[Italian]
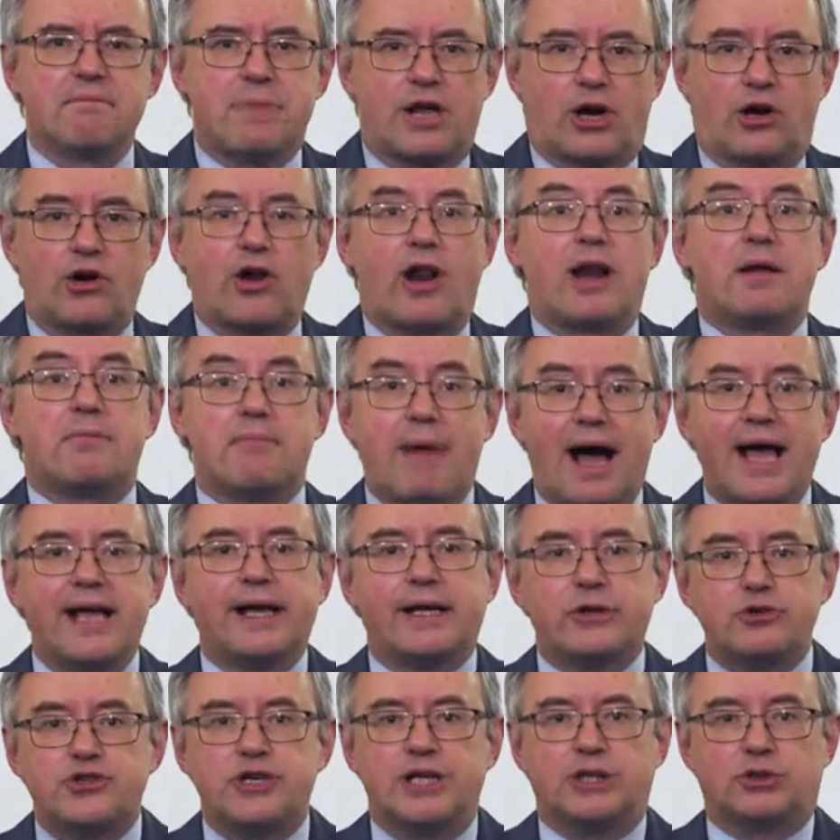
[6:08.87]
però non è mai
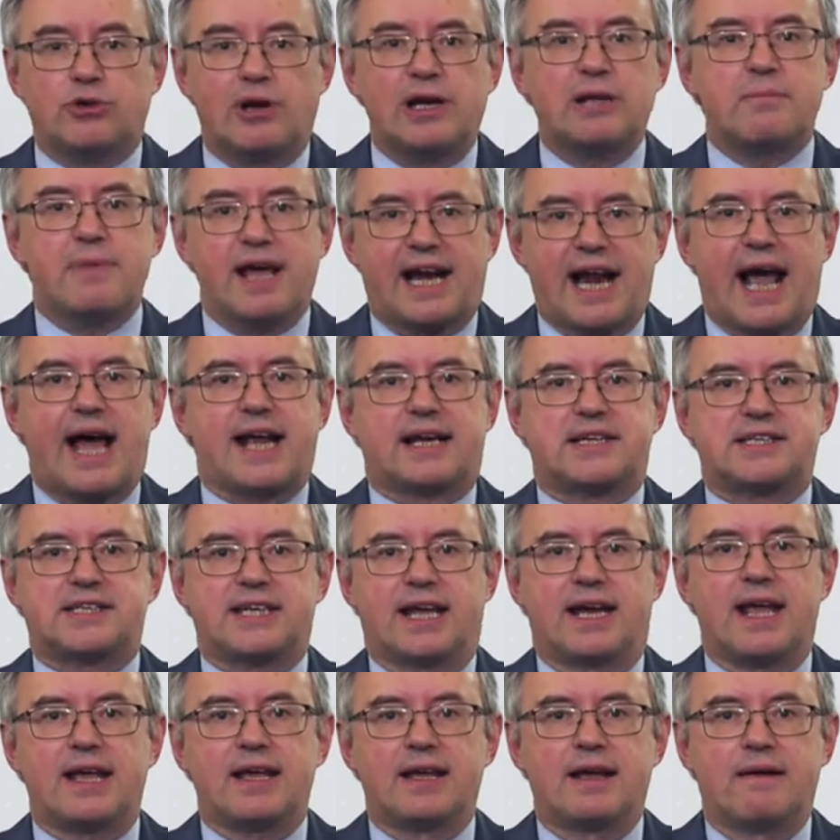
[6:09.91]
riuscito a
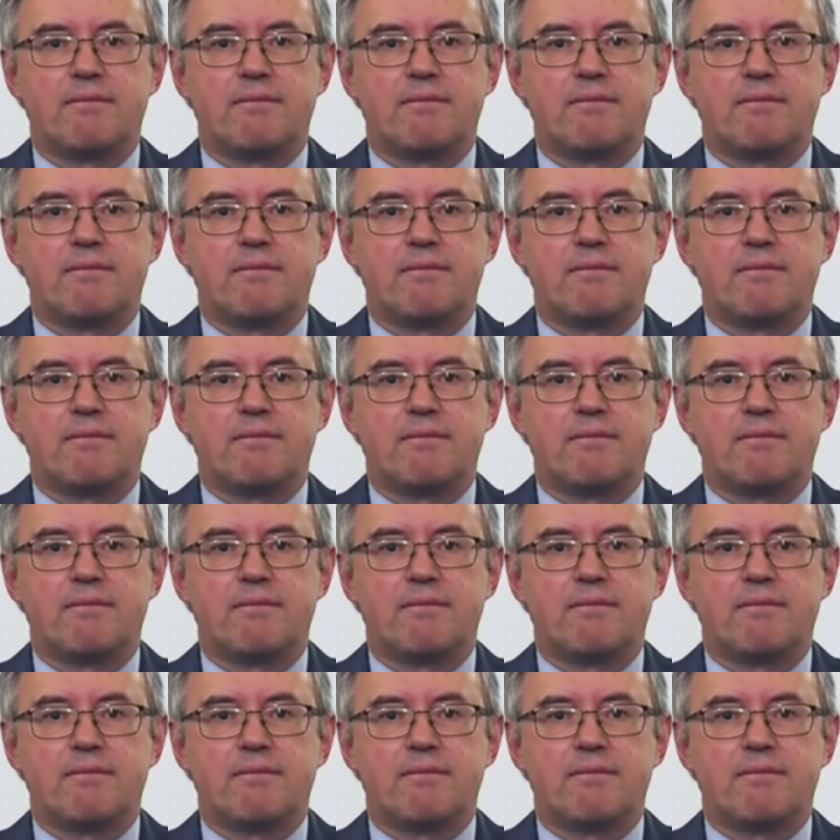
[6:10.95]
liberarsene.